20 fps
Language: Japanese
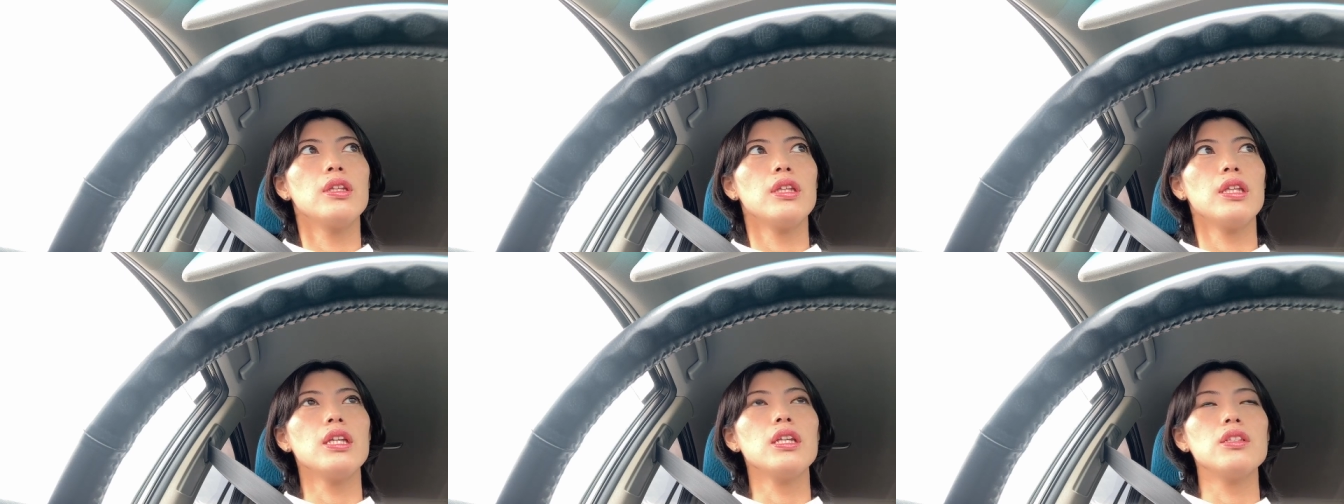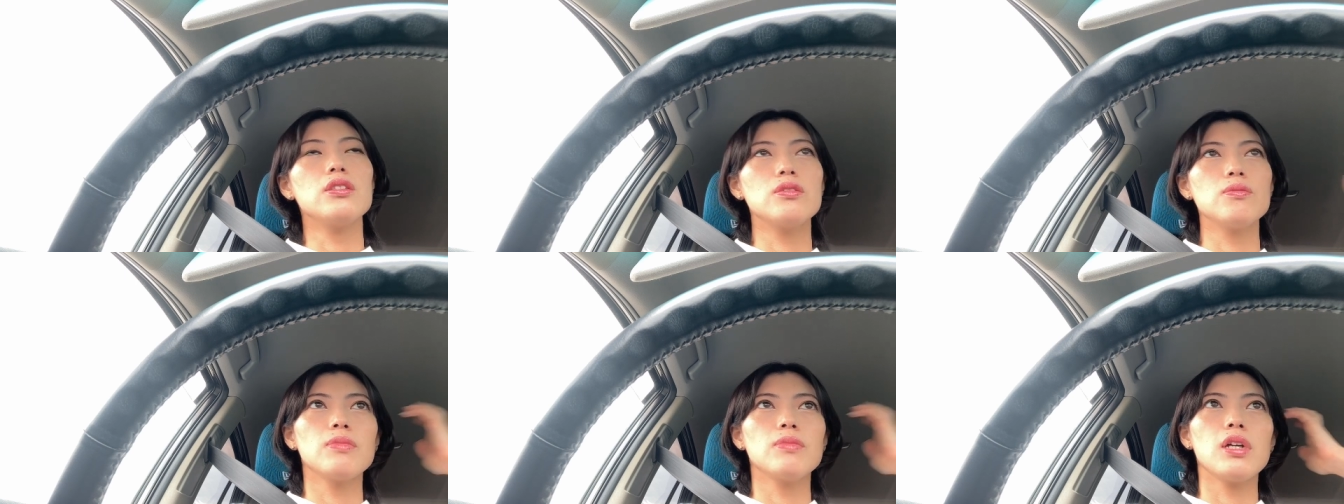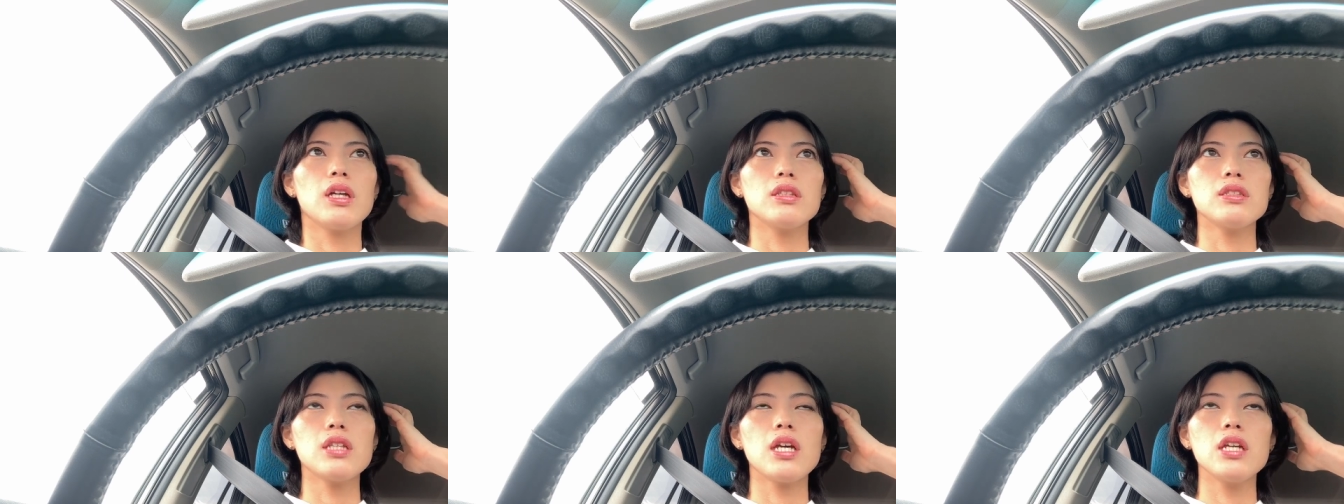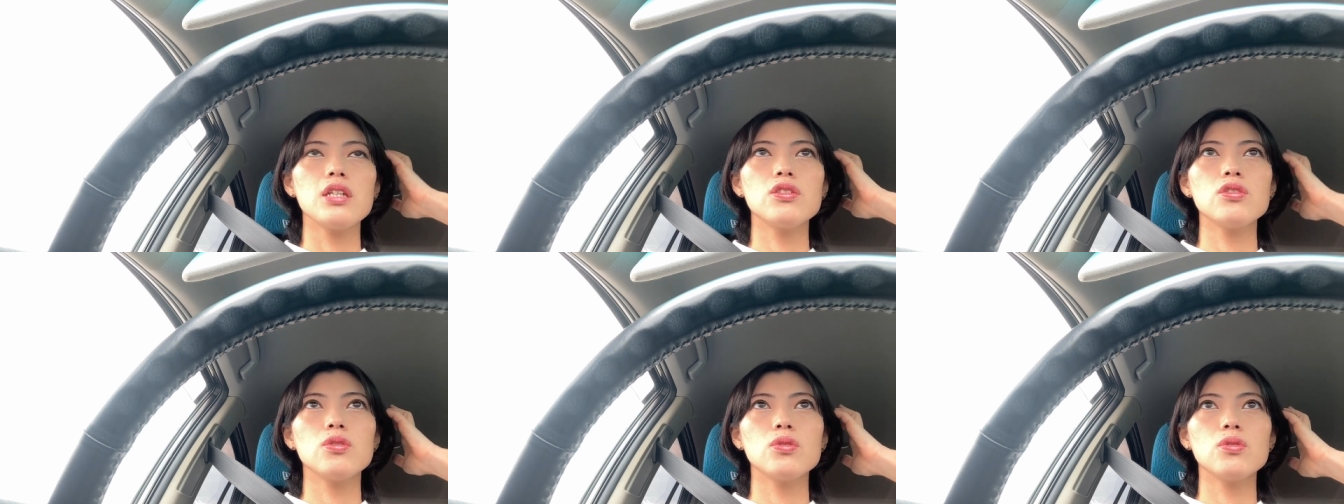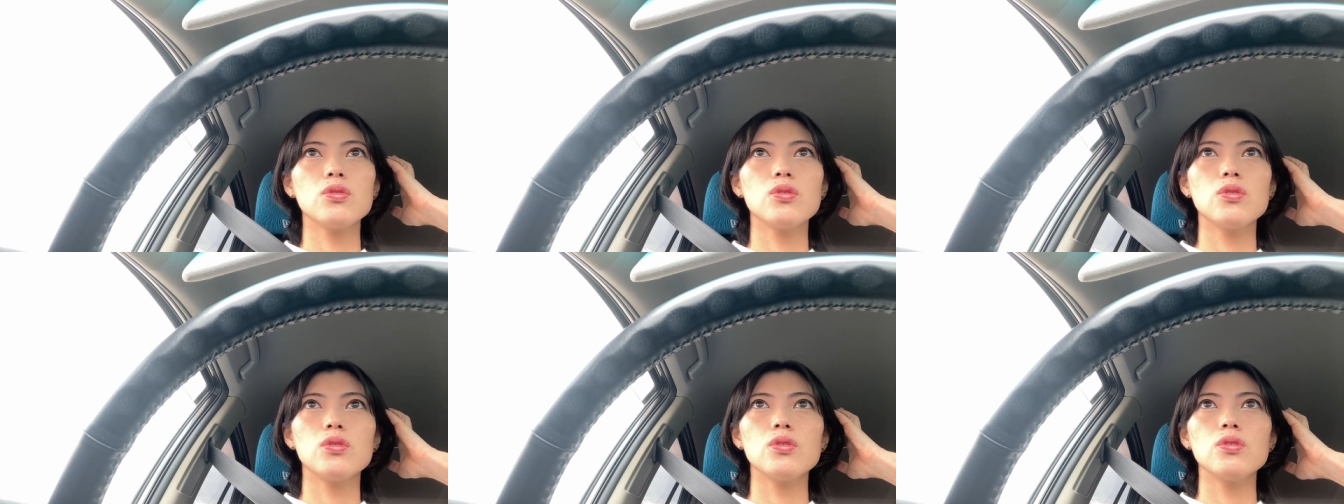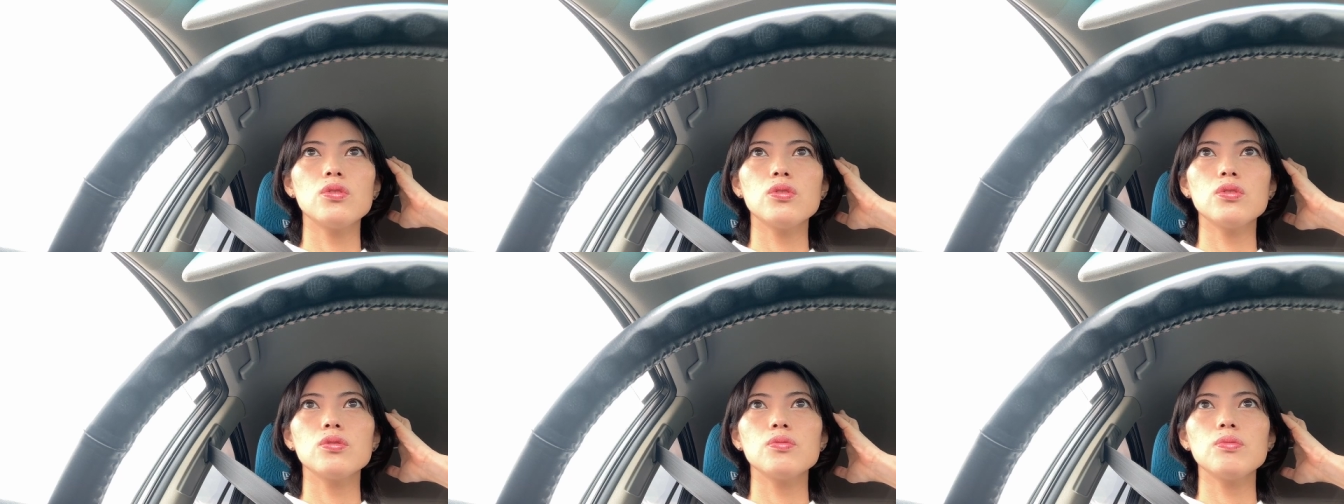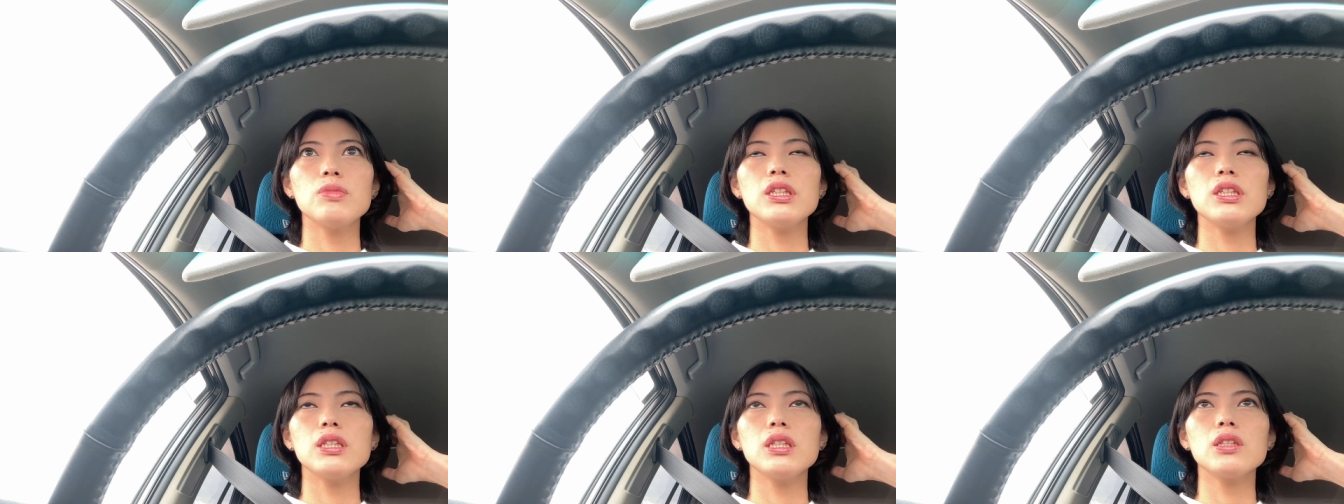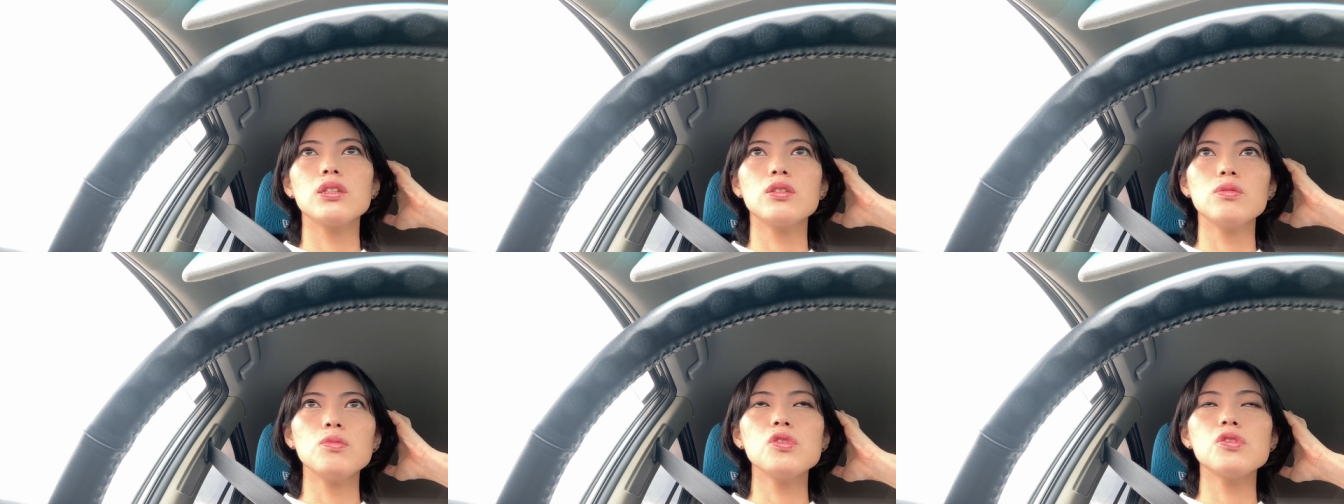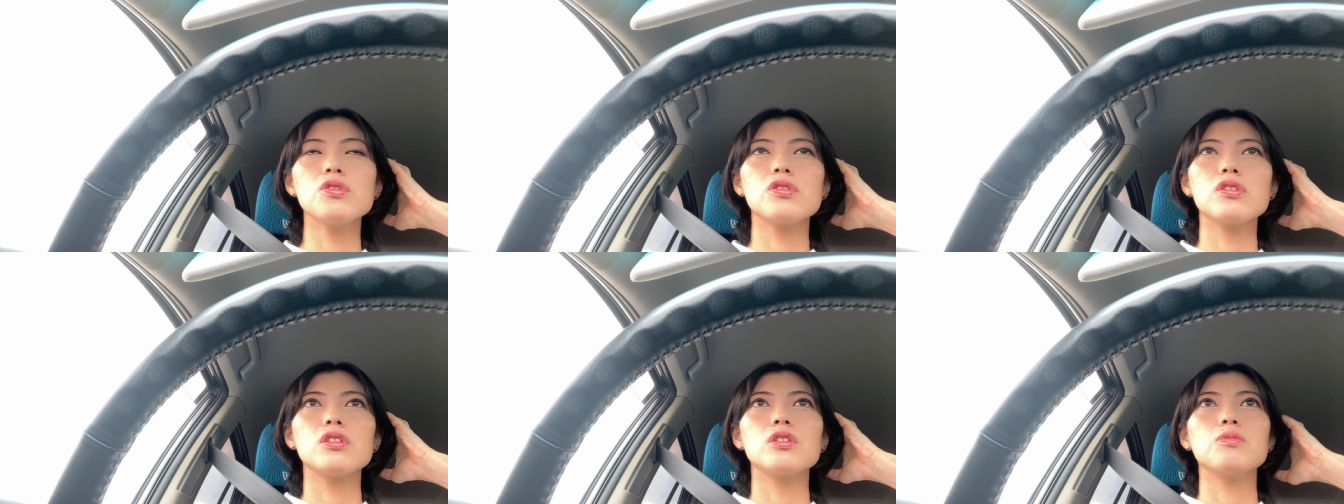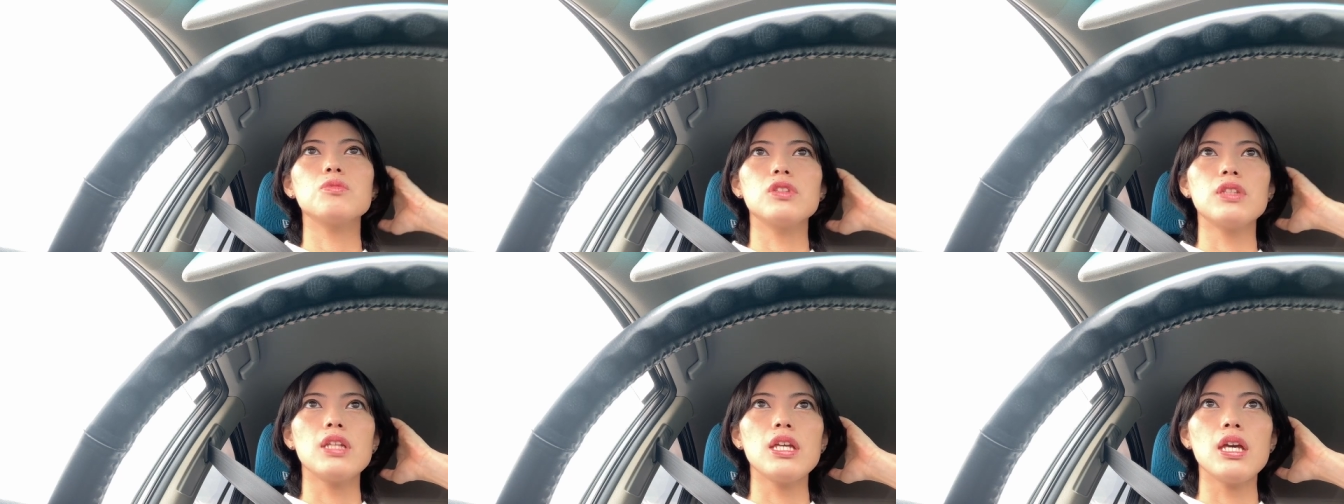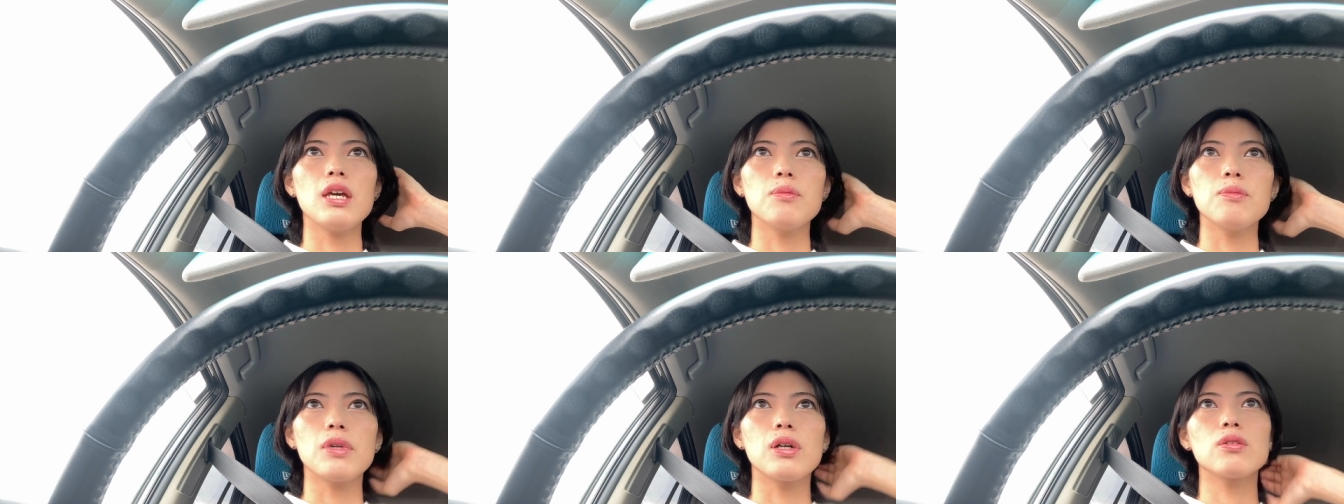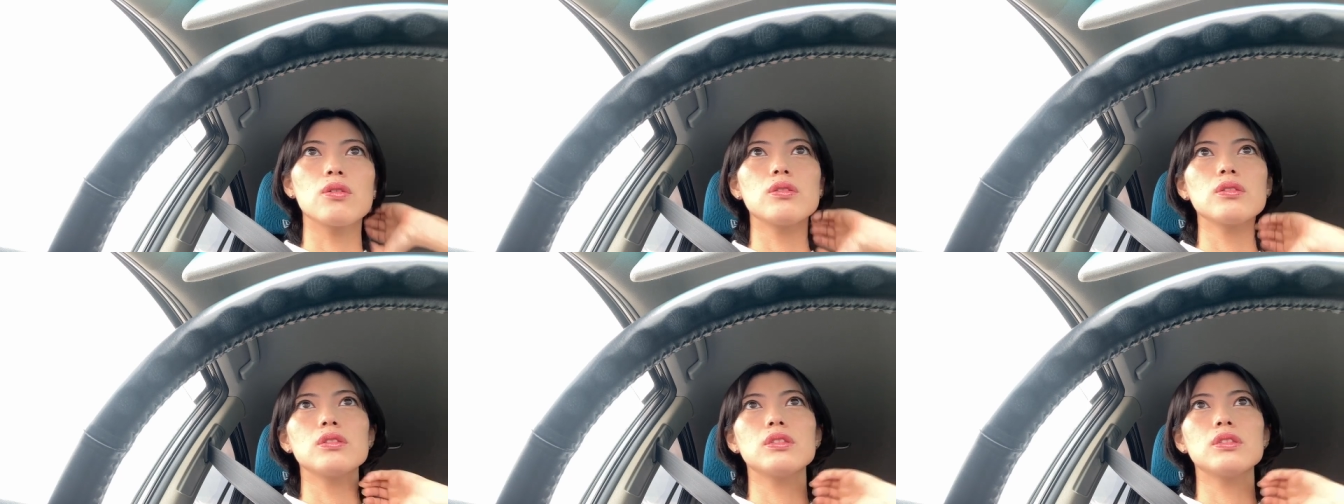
で、まあ、最初のミーティングも Zoom で、ま